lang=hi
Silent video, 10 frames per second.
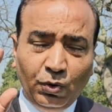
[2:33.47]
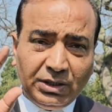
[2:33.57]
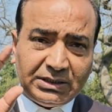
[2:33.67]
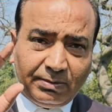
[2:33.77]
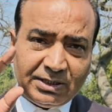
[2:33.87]

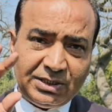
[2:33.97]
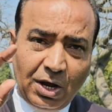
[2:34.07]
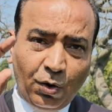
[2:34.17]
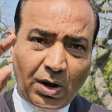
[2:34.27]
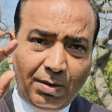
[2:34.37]
उन
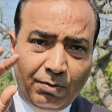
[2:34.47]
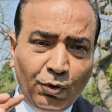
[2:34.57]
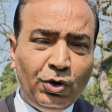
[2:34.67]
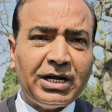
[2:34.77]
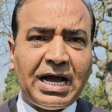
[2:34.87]
समस्याओं का
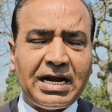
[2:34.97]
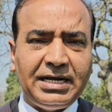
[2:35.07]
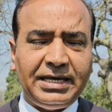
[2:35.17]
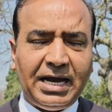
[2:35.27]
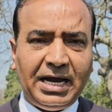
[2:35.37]
मूल
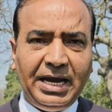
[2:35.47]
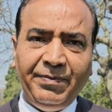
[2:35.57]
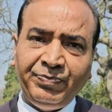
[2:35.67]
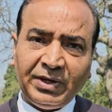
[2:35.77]
कारण क्या है